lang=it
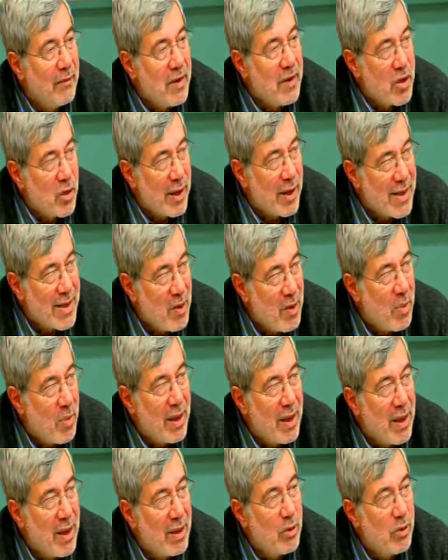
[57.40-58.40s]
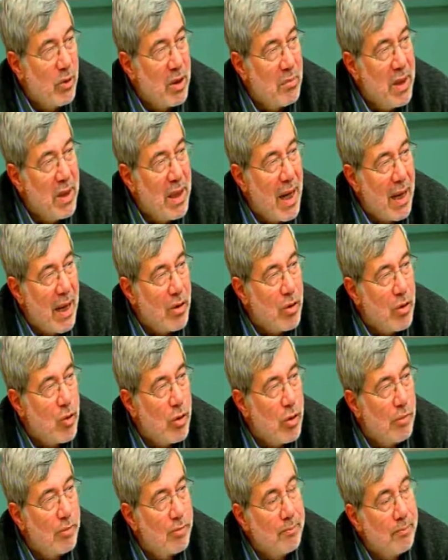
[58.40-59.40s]
visto che stiamo parlando di
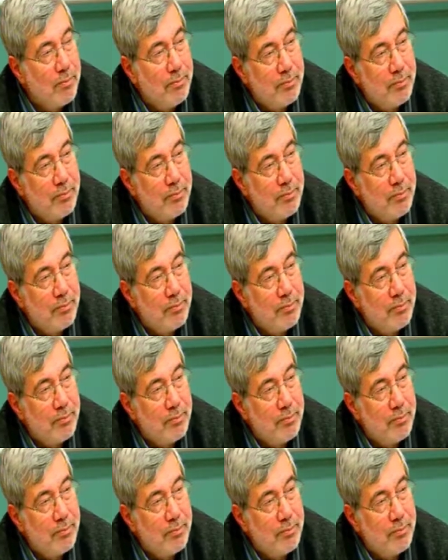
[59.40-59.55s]
bilancio,